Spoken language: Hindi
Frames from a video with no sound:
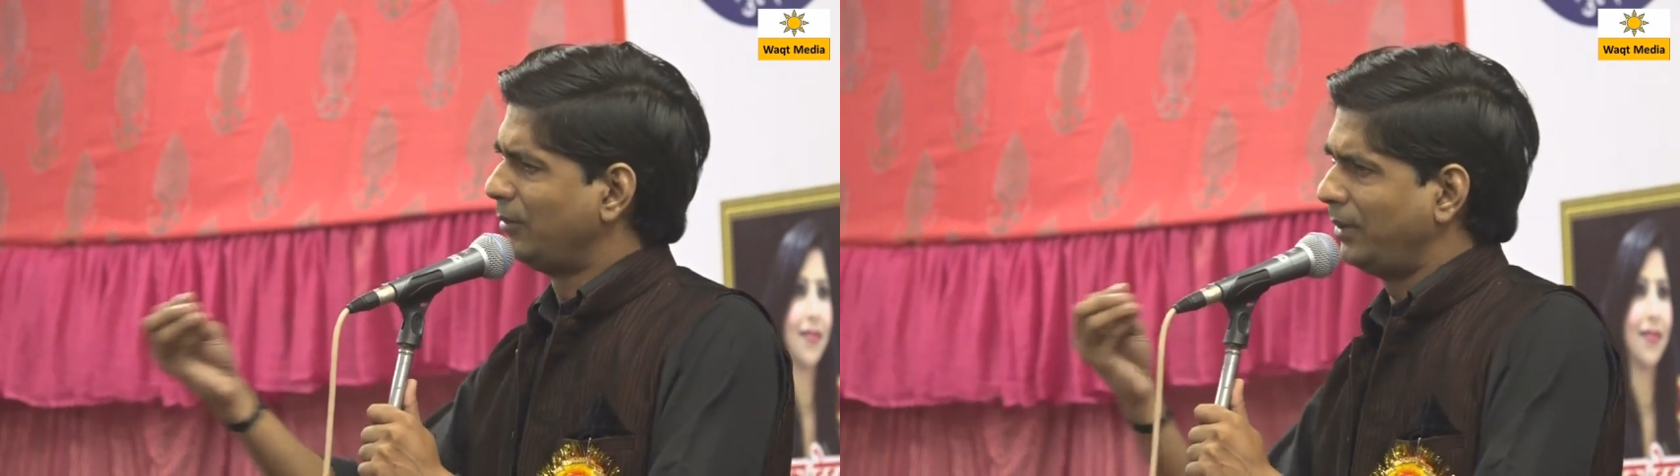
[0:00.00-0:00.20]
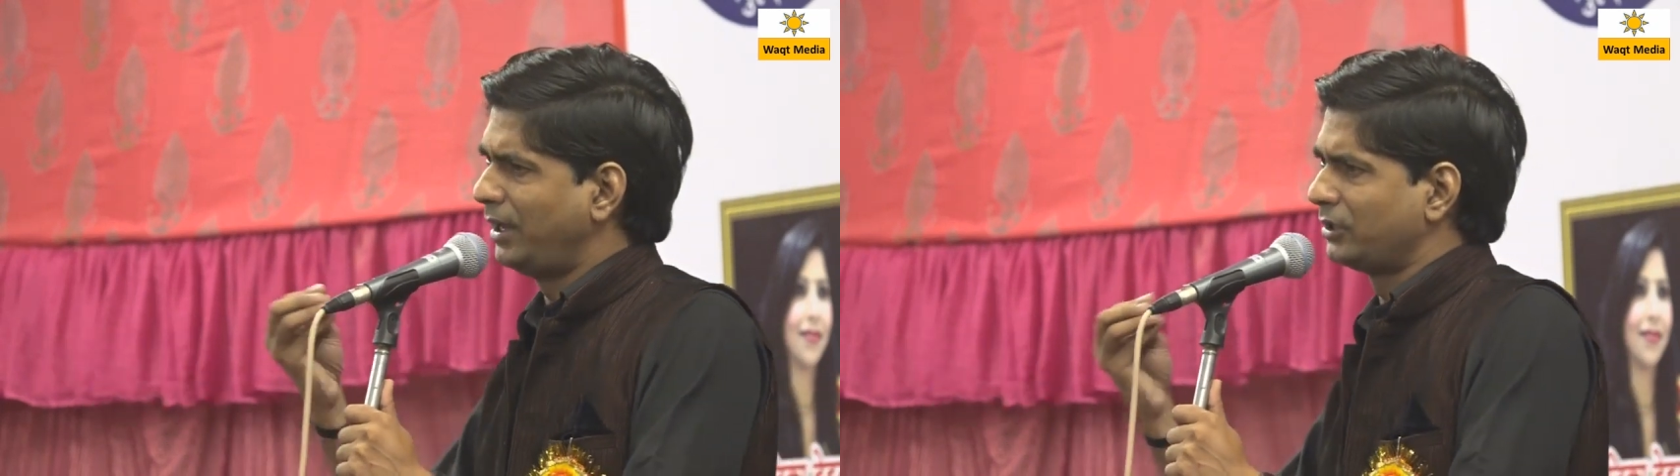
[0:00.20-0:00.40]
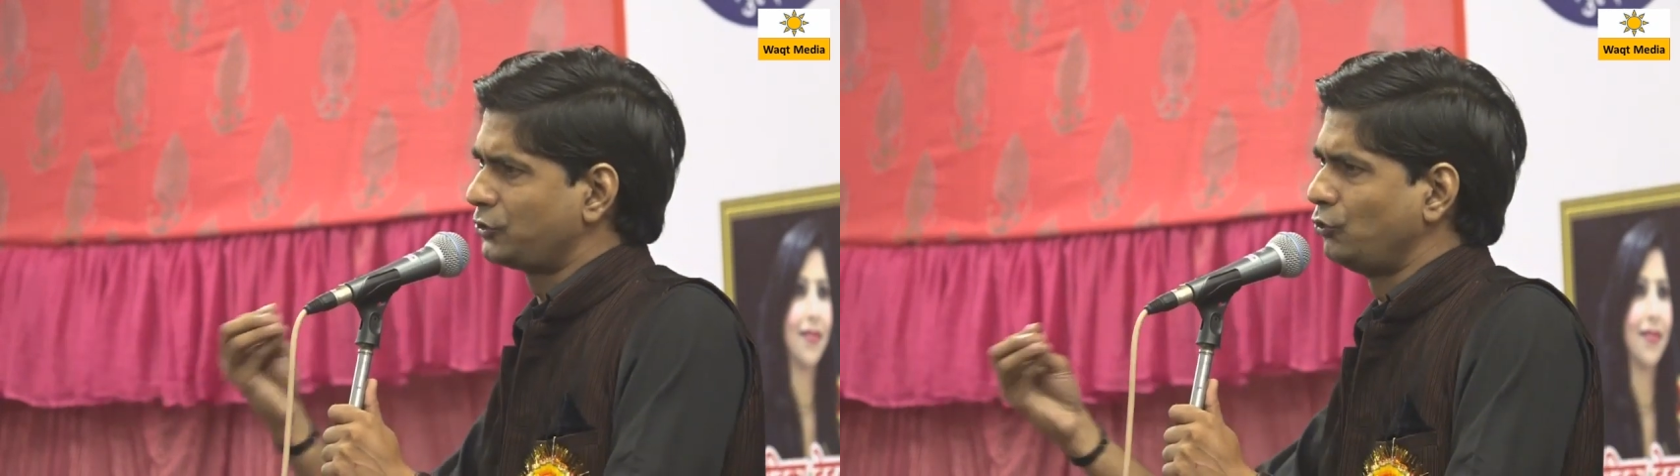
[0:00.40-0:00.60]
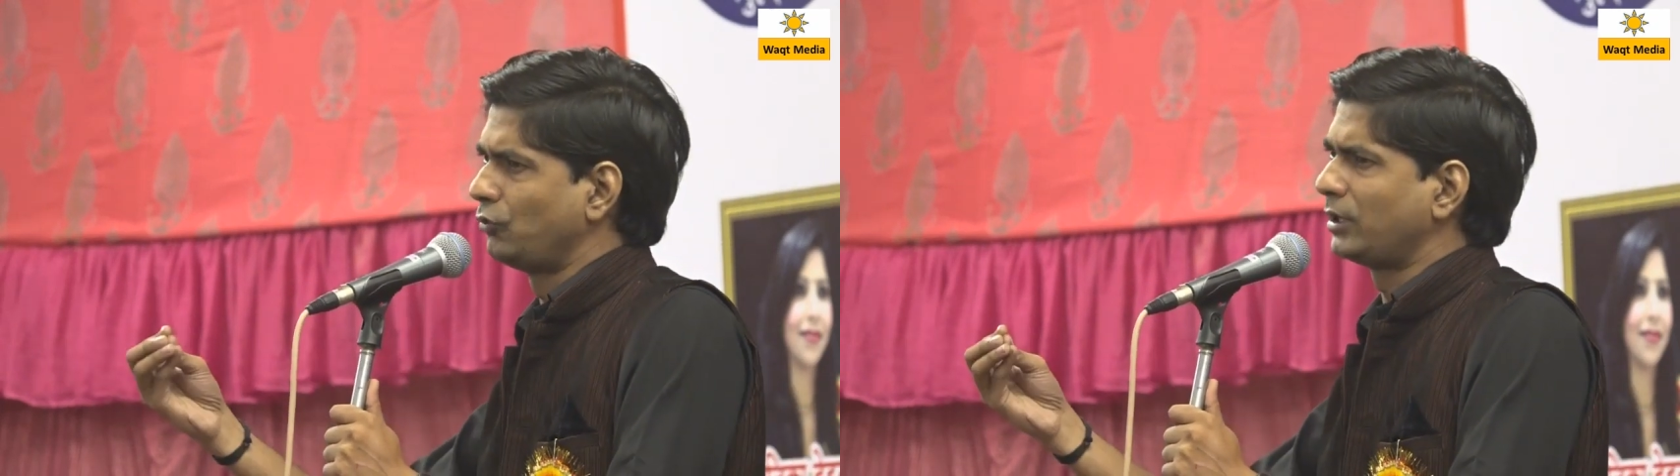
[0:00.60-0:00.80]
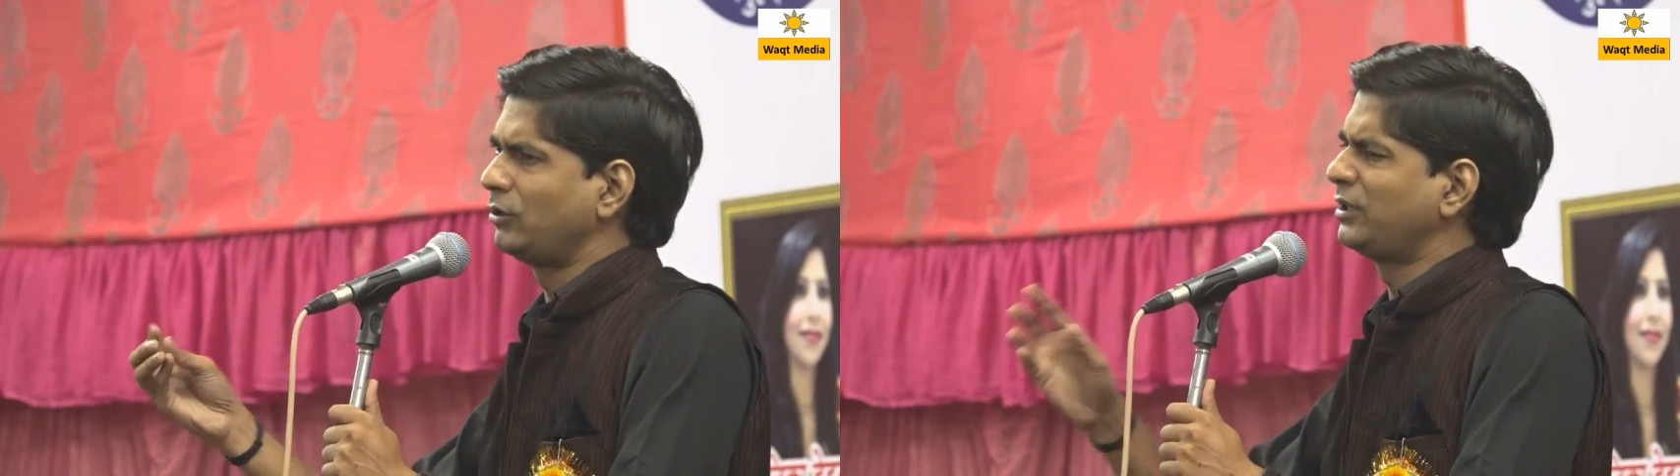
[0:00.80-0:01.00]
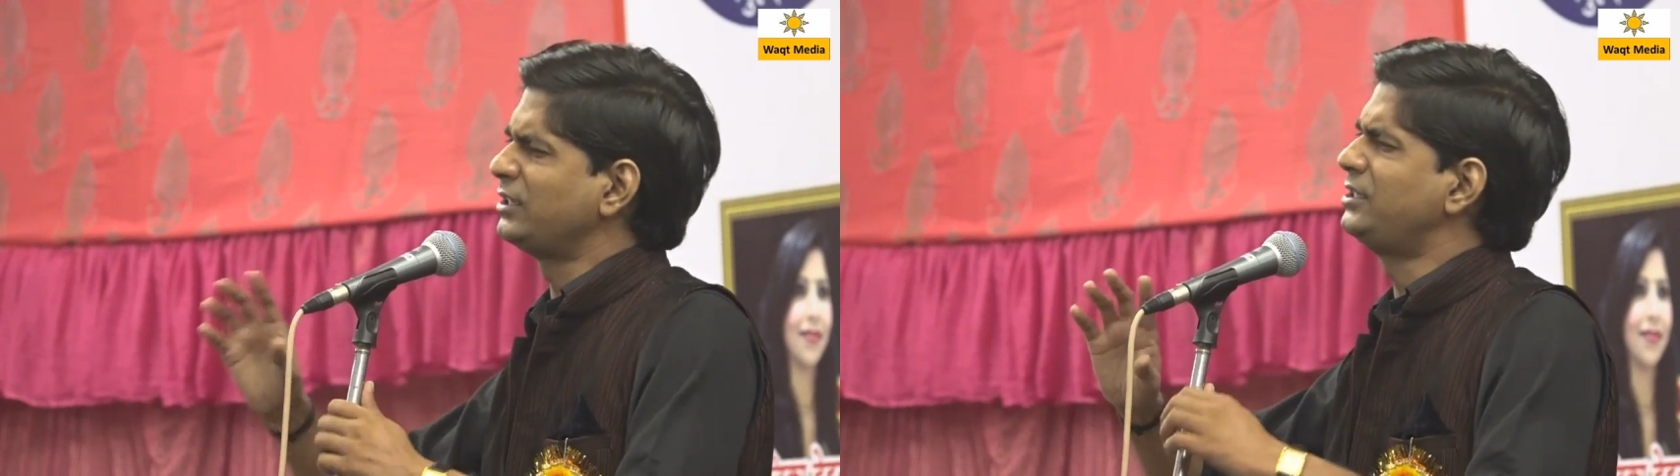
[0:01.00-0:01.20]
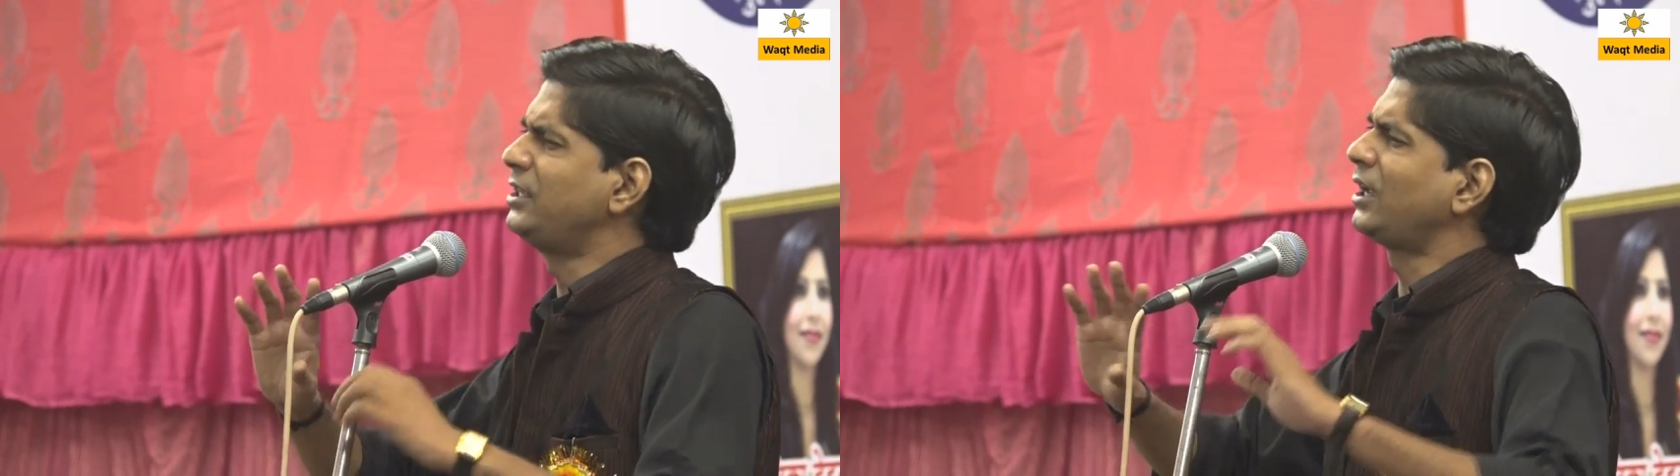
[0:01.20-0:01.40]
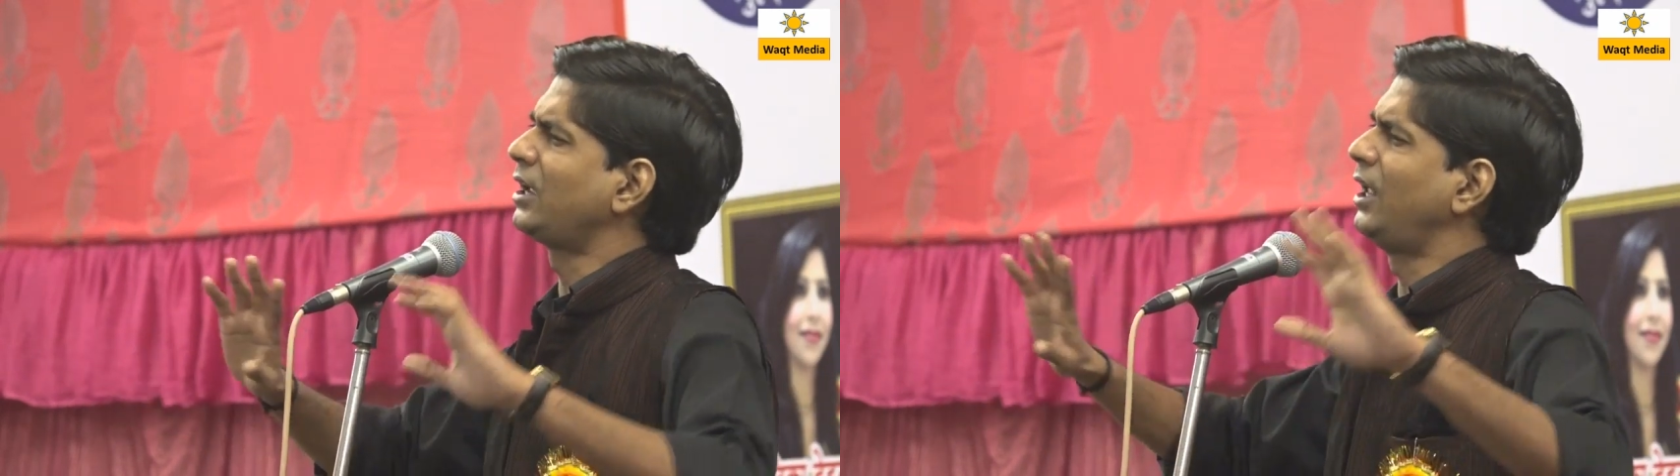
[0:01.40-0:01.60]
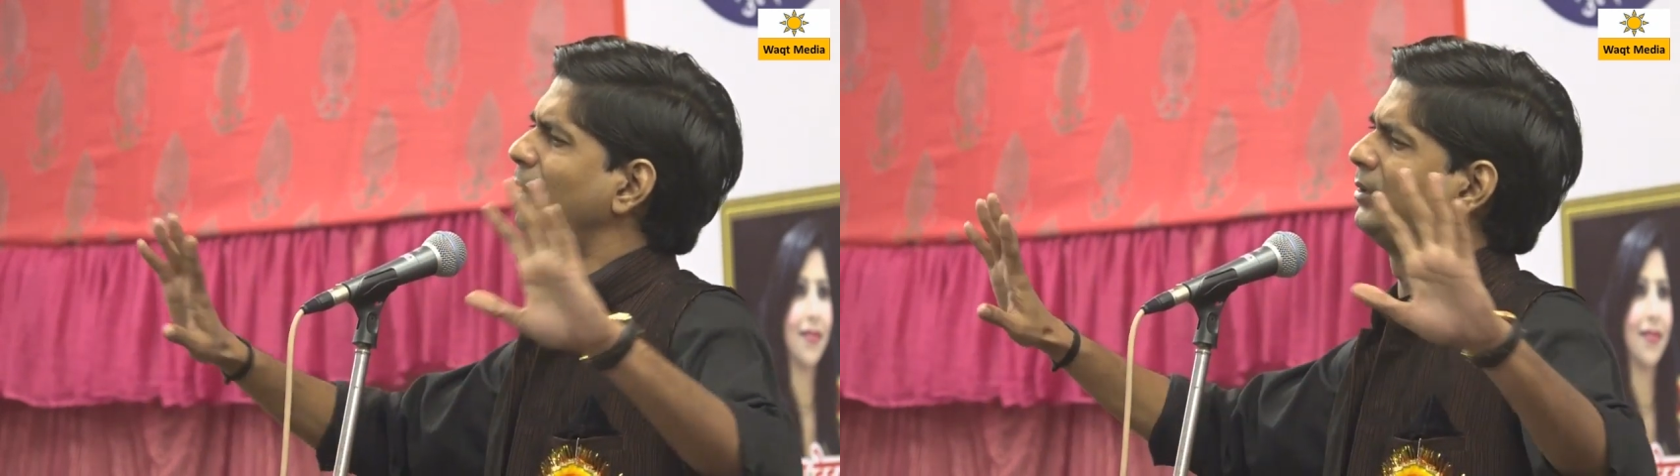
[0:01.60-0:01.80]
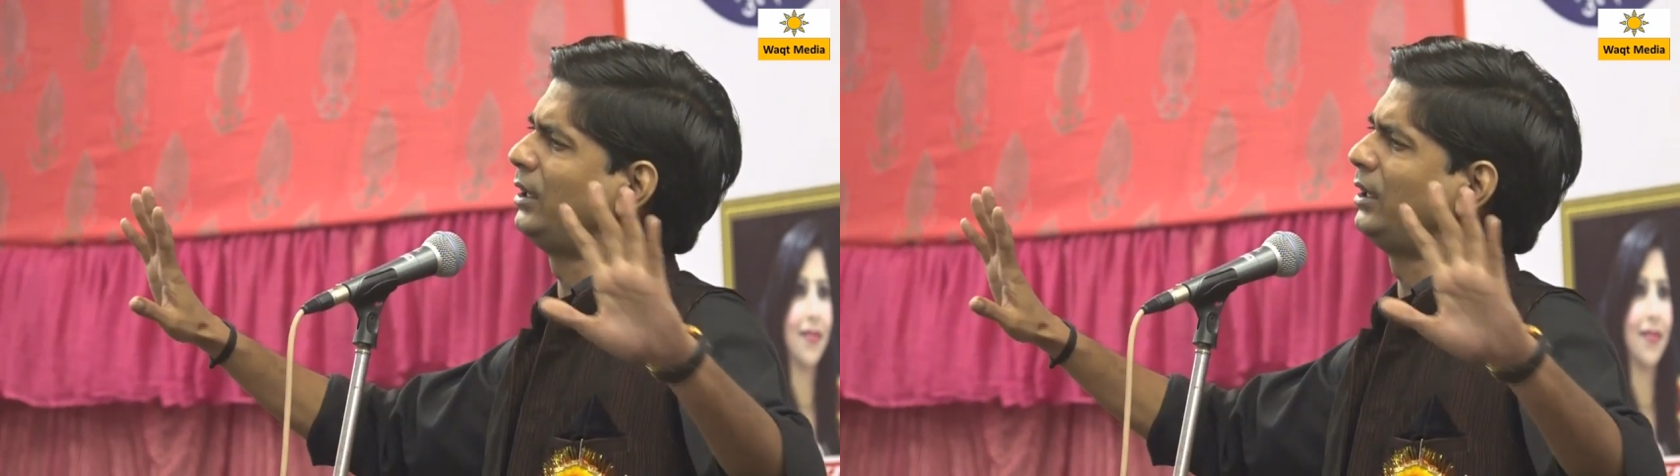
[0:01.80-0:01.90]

मैं यहां शुरू करता हूं किसी के खिलाफ